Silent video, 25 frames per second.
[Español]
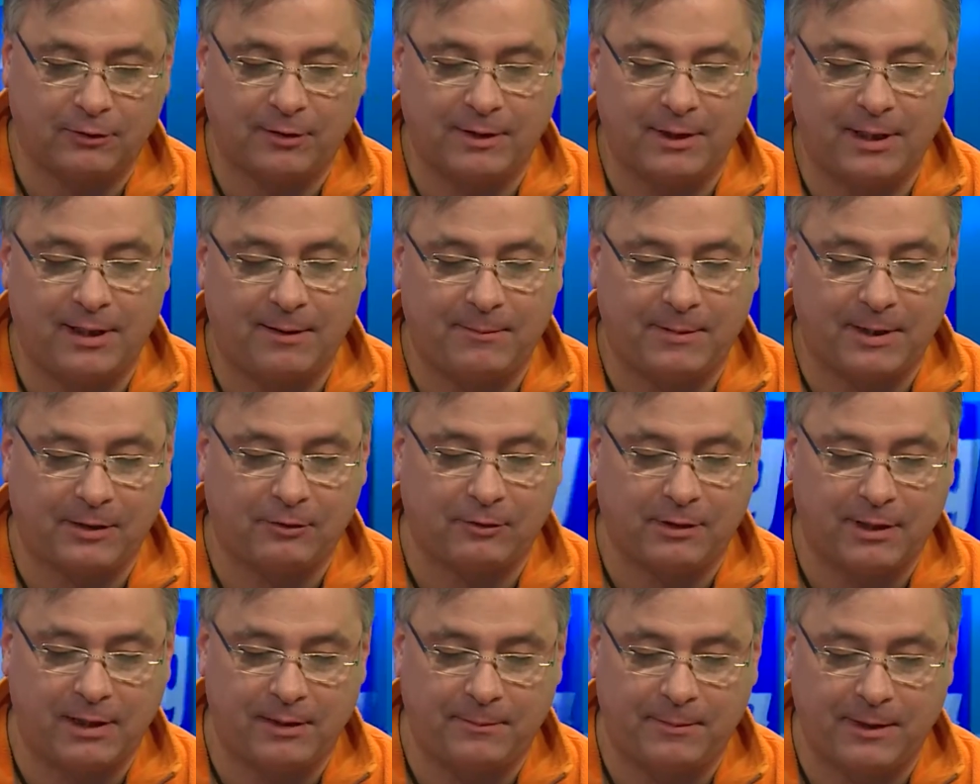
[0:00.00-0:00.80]
es la
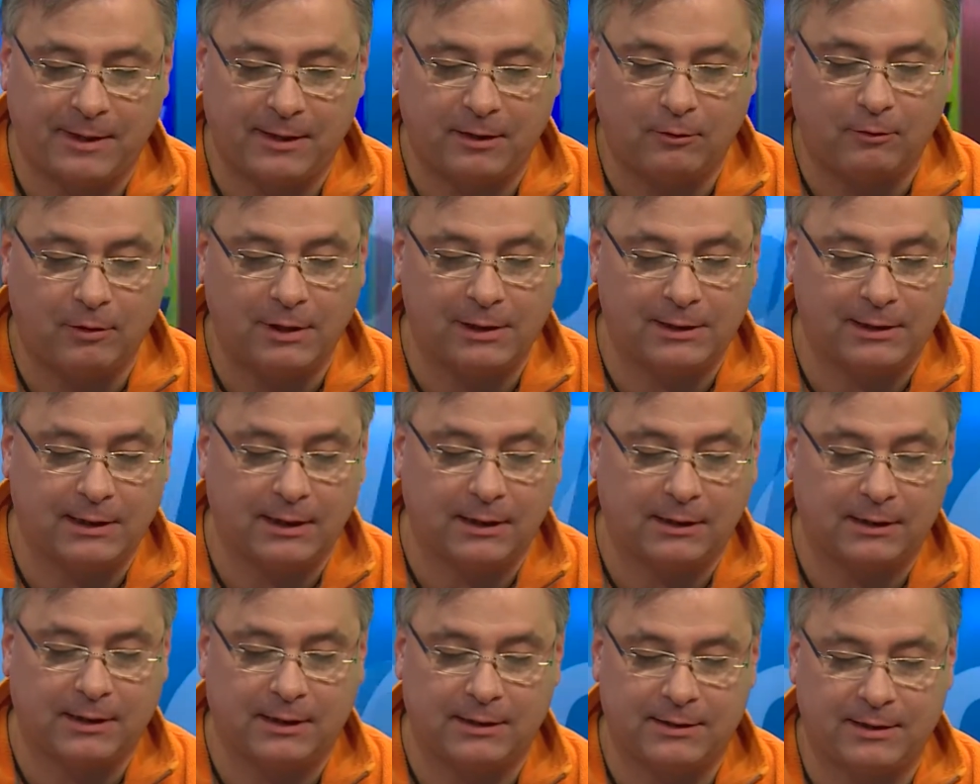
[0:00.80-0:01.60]
parroquia del Padre Walter,
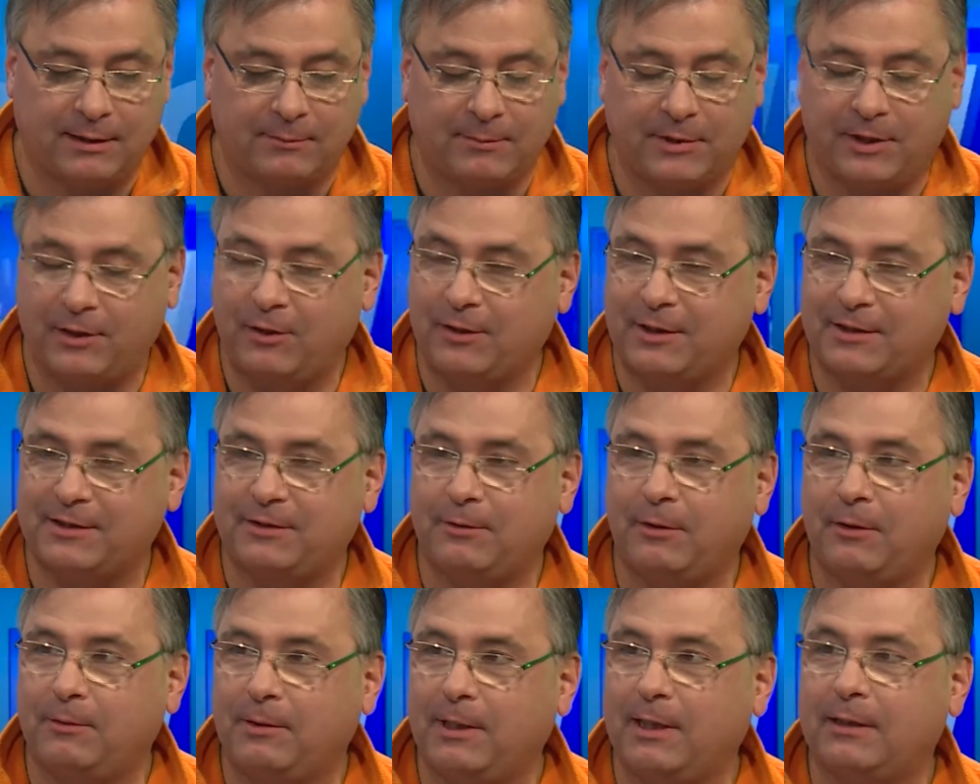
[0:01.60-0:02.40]
que siempre nos
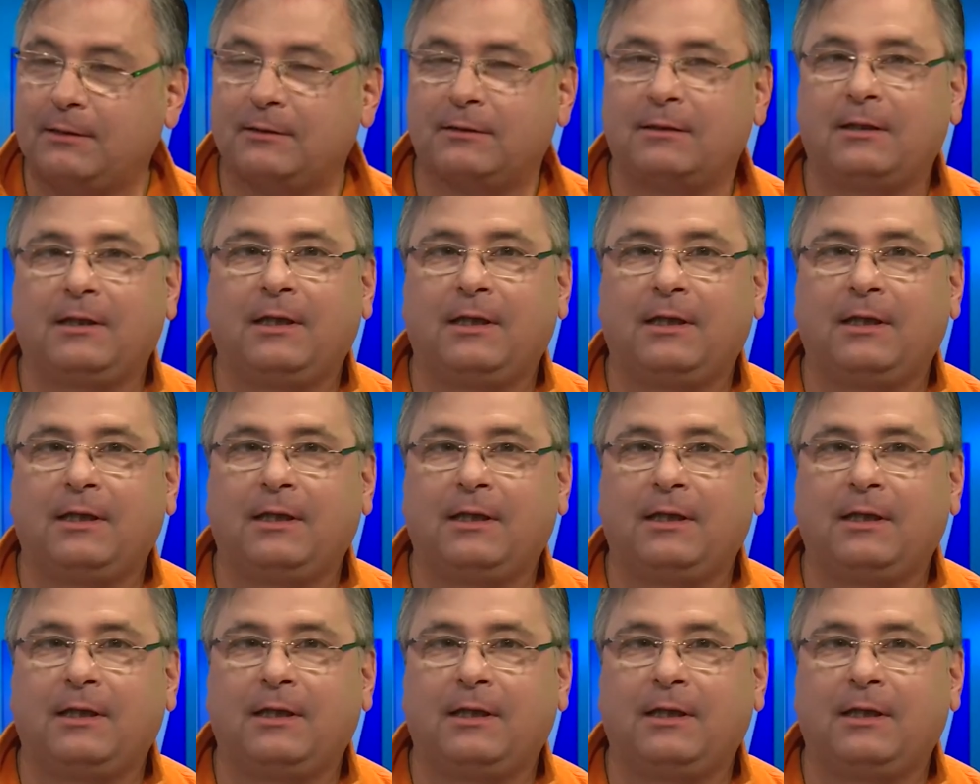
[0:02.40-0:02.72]
recibe bien.